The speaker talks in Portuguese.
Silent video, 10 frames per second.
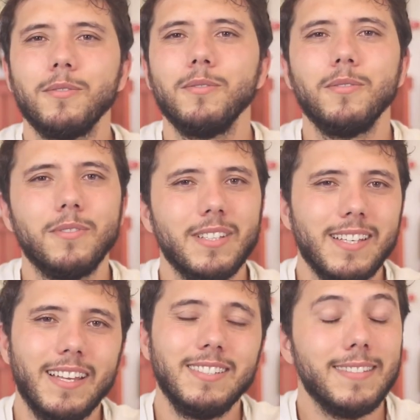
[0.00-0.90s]
com
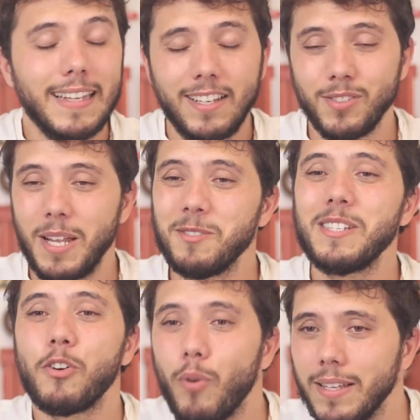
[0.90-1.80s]
essa rede internacional de
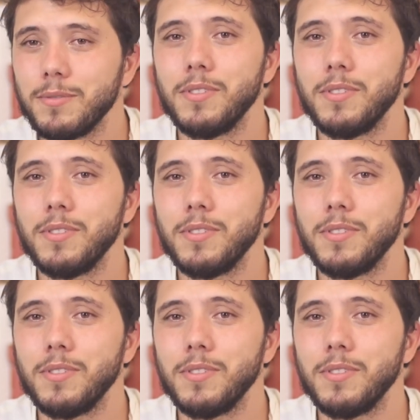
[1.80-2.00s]
sequestro